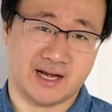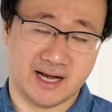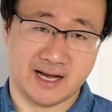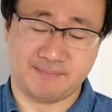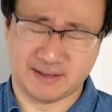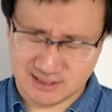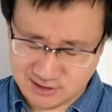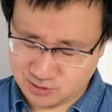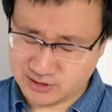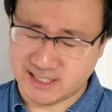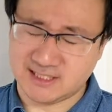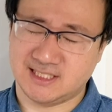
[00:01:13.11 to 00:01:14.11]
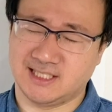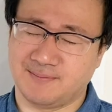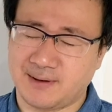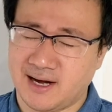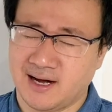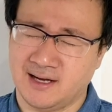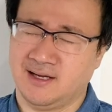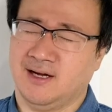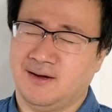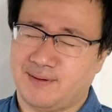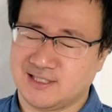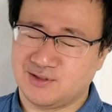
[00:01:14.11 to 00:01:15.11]
はい。パチンコ大好きで、ま
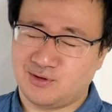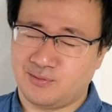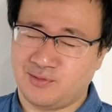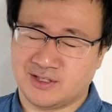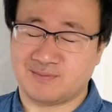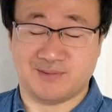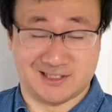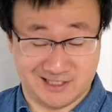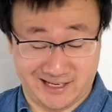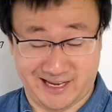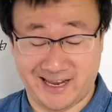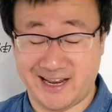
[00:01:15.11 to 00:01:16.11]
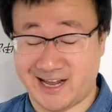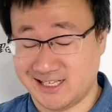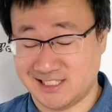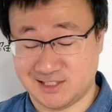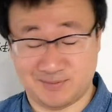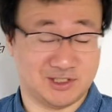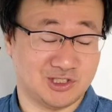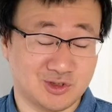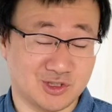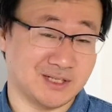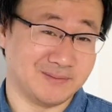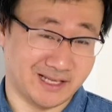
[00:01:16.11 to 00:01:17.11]
あ、パチンコの、まあ、まあ、変な話、中
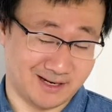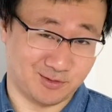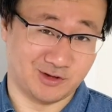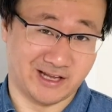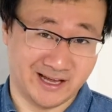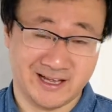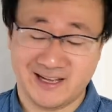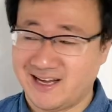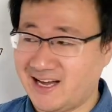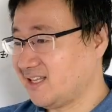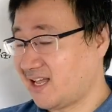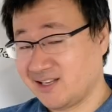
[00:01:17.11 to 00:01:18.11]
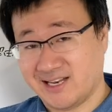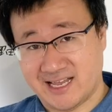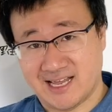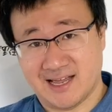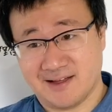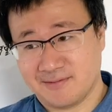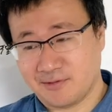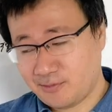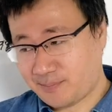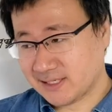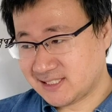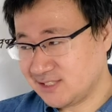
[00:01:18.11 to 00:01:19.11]
毒者みたいなもんで、なんで、こ
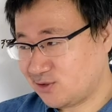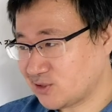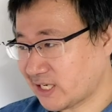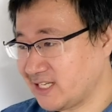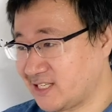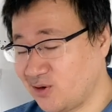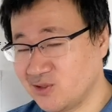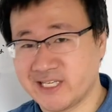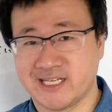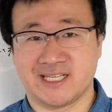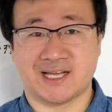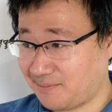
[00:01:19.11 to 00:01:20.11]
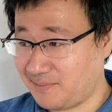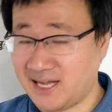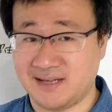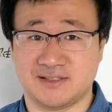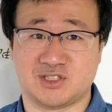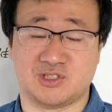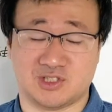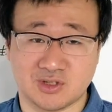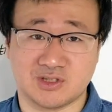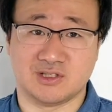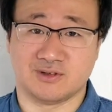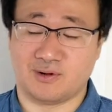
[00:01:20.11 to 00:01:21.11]
のパチンコ詐欺教材で騙す
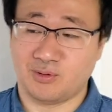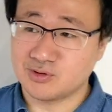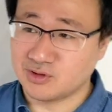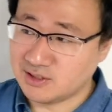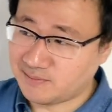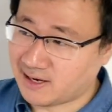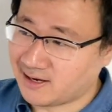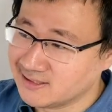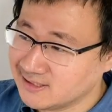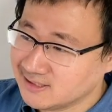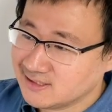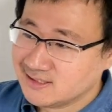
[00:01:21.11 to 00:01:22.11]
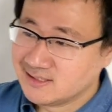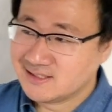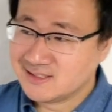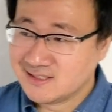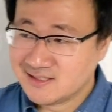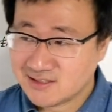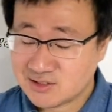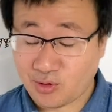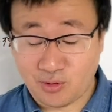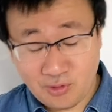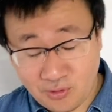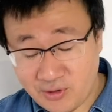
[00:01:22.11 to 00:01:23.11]
人っていうのは本当にまあ、
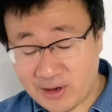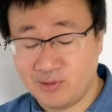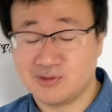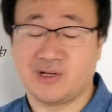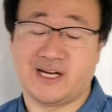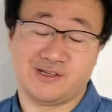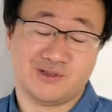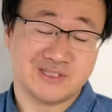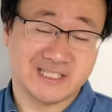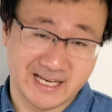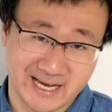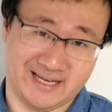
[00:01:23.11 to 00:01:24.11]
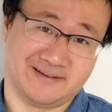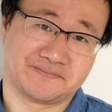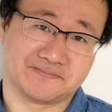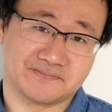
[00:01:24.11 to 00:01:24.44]
そこは本当は許せない。